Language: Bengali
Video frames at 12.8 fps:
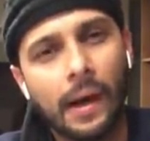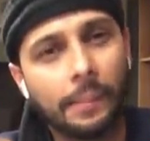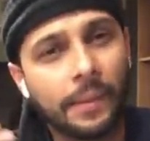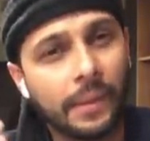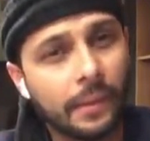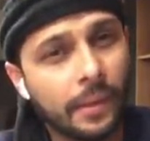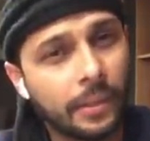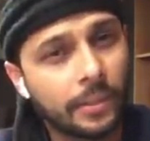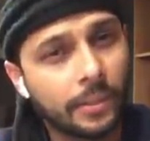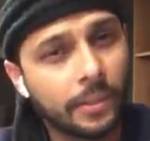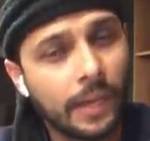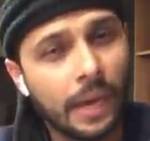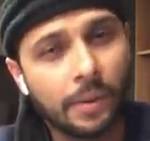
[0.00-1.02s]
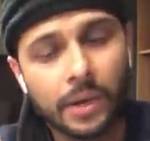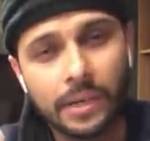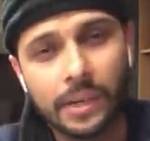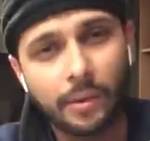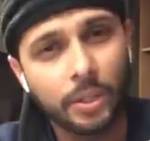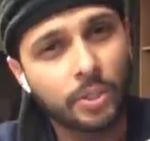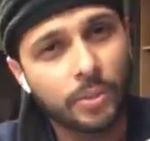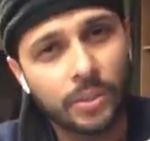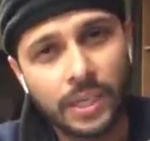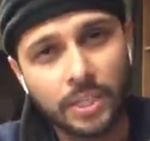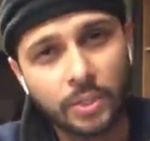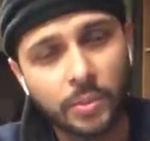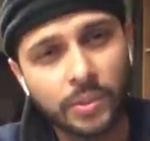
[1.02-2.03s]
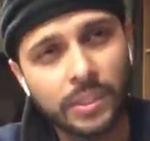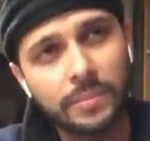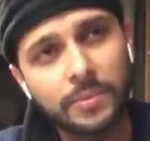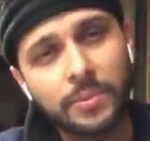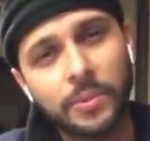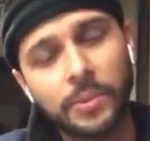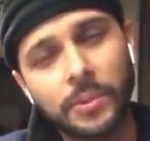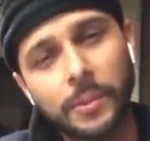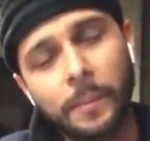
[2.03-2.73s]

আমি হয়তো অ্যাওয়ার্ড নেওয়ার জন্য কাজ করতাম সো